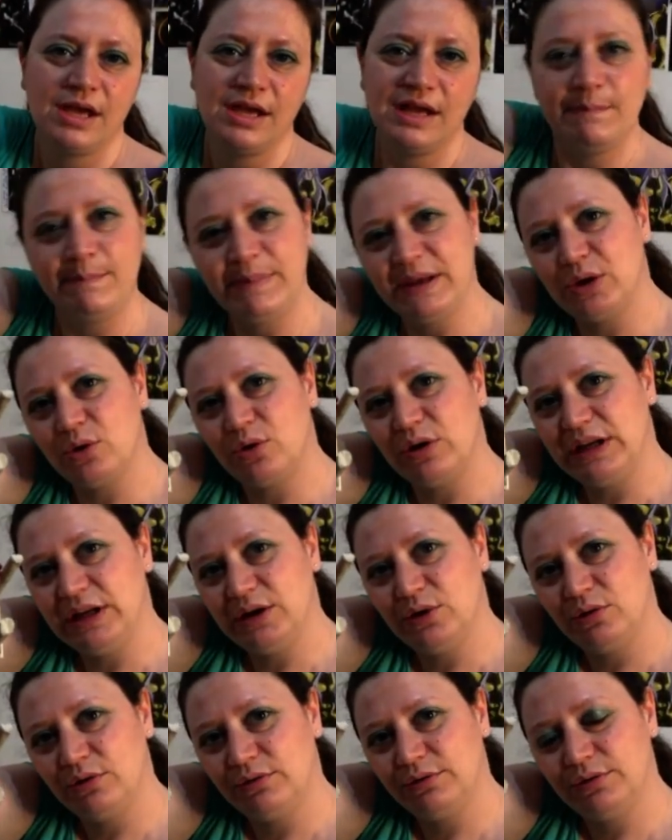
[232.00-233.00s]
il
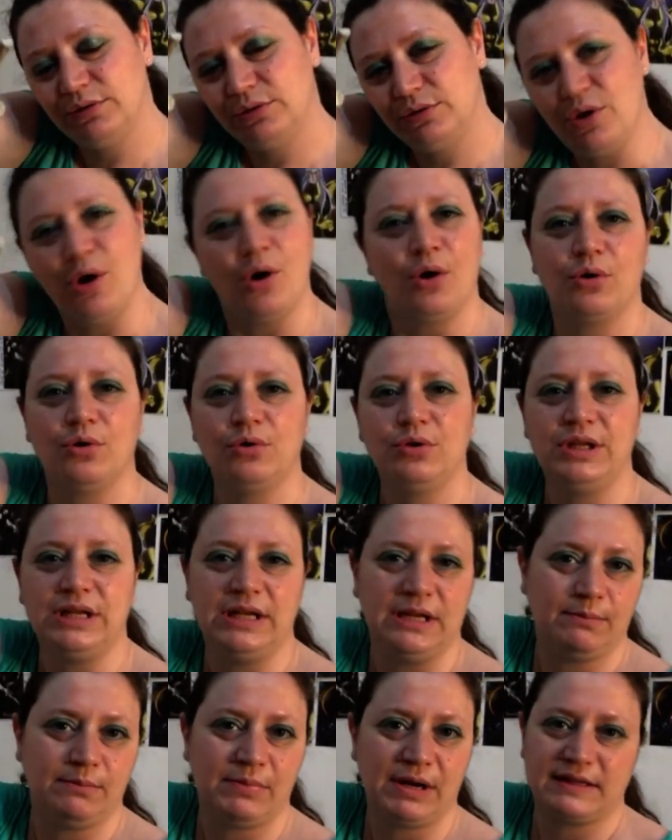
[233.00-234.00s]
piccolino Doco di
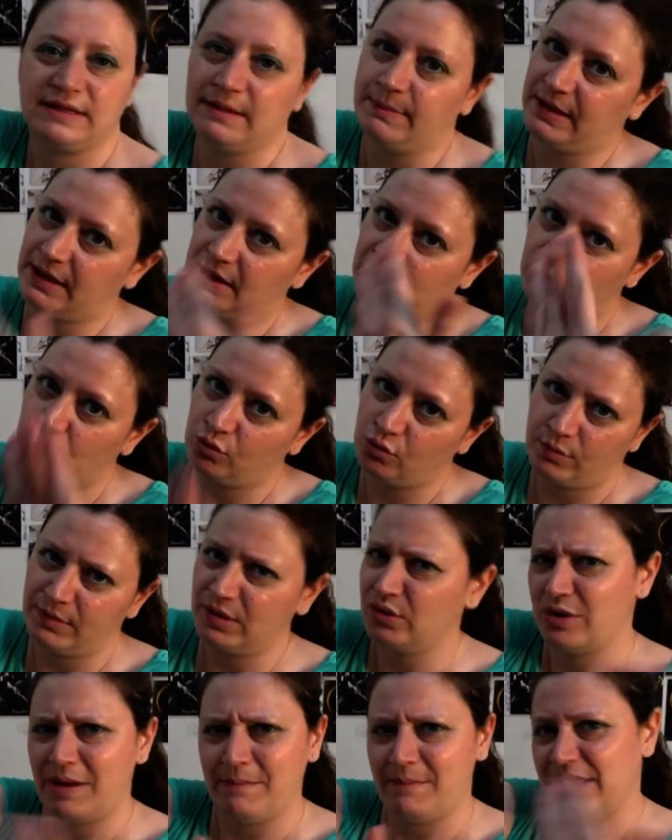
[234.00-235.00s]
Libra, sì perché il suo nome
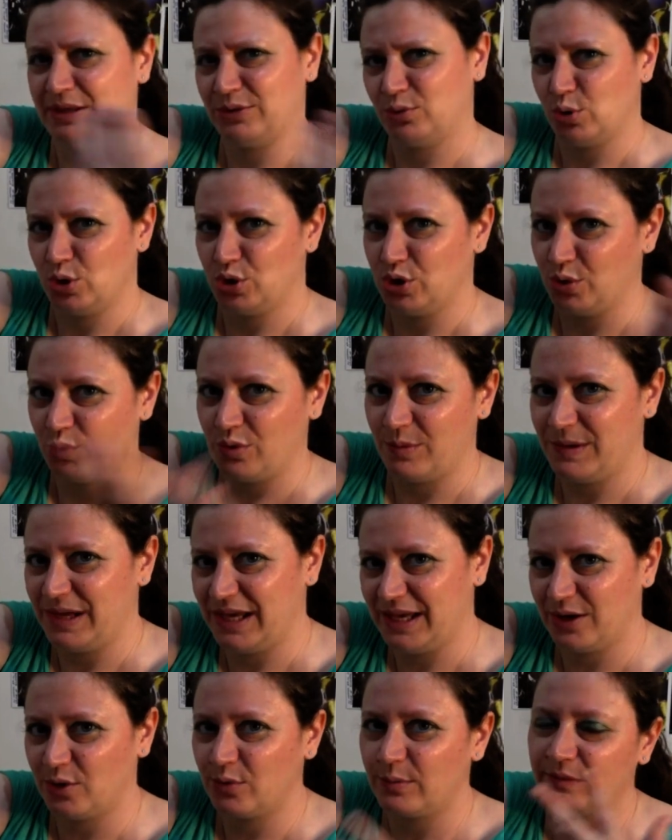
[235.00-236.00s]
non è Maestro dei Cinque
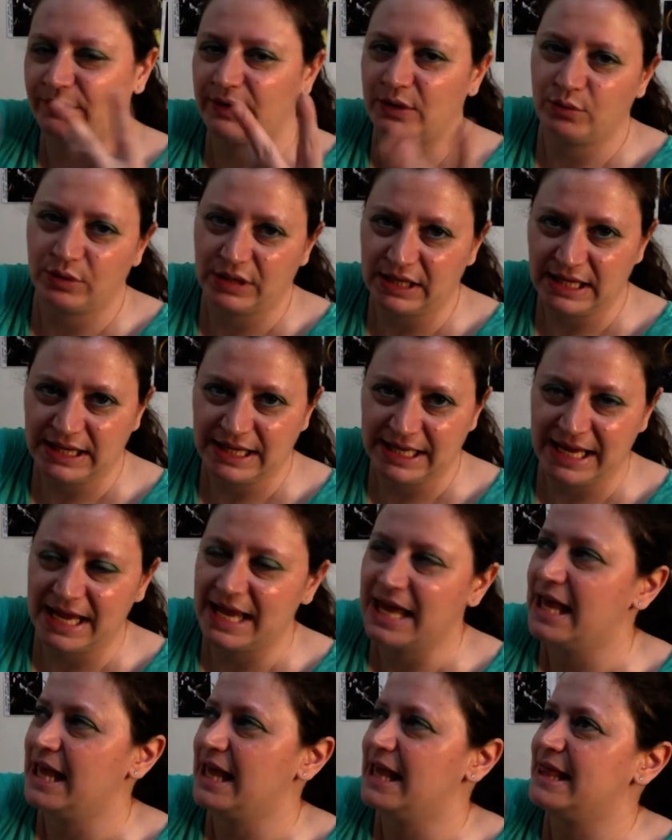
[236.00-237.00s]
Picchi come fanno
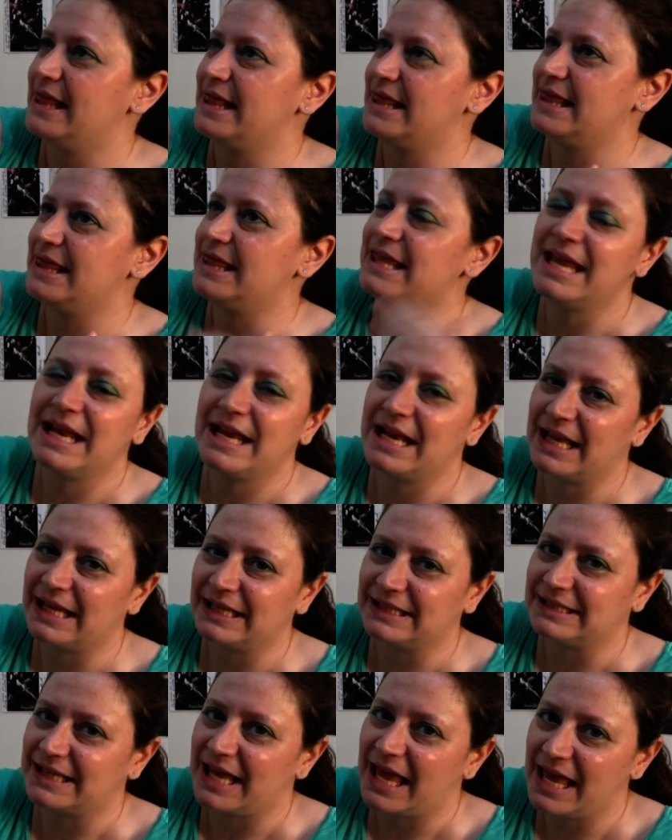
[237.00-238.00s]
credere
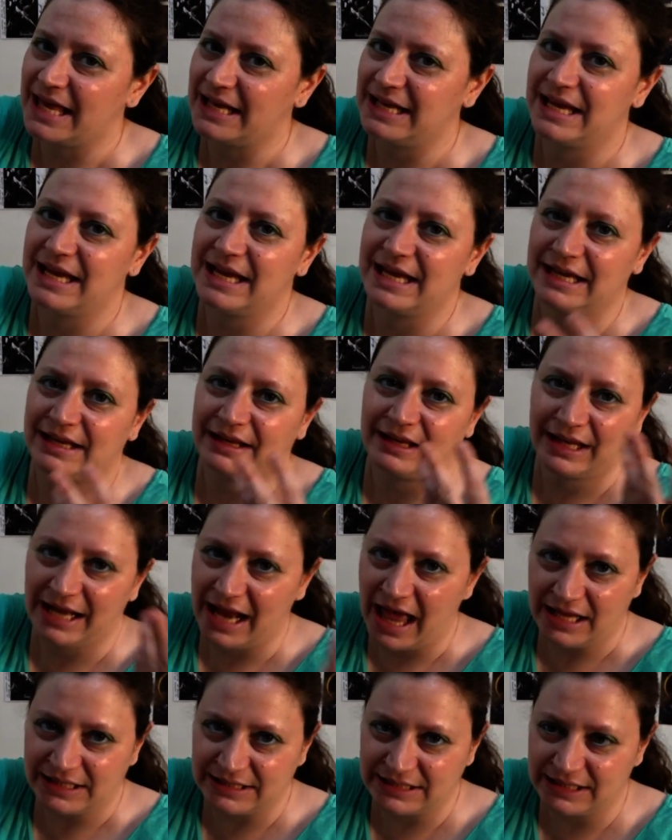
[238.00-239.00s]
nella serie
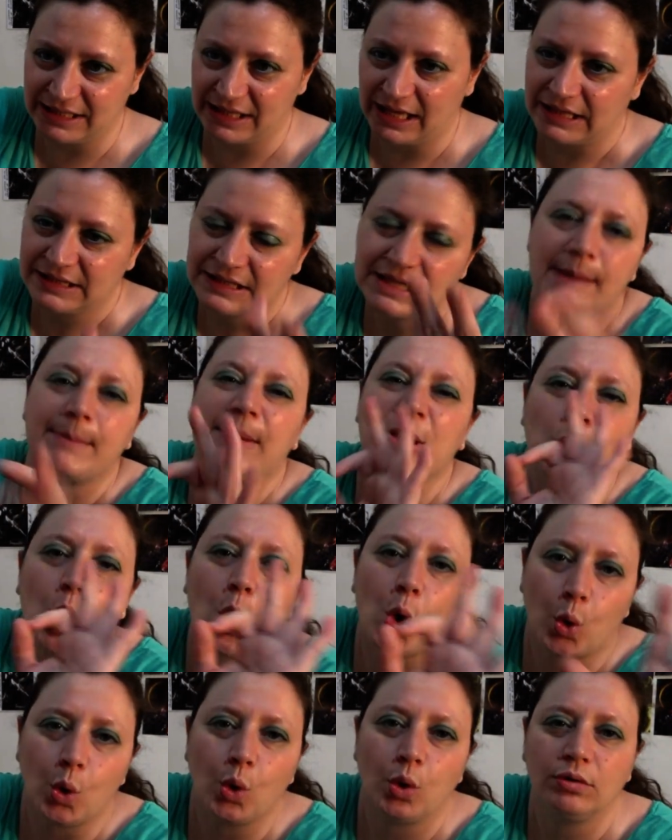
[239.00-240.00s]
classica, si chiama
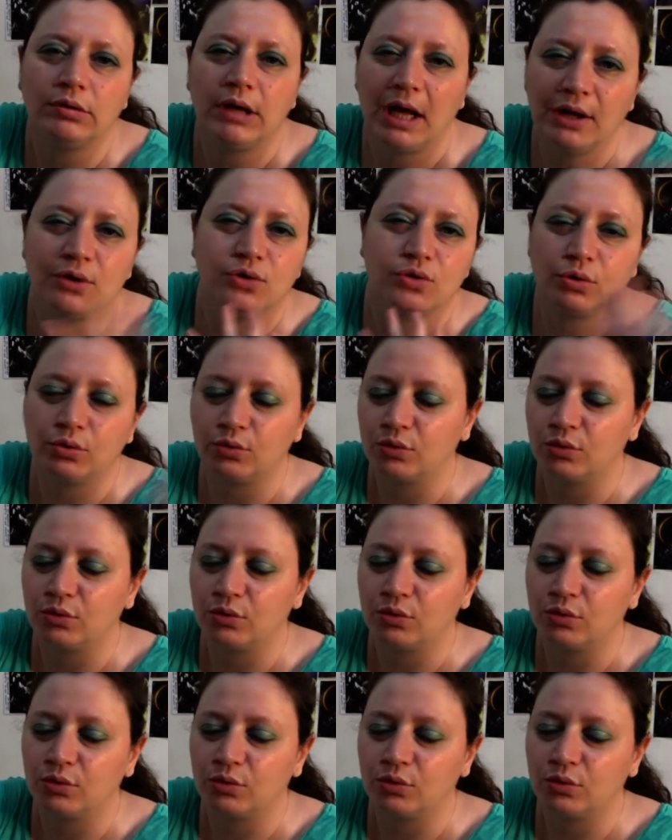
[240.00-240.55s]
Doco, ha il suo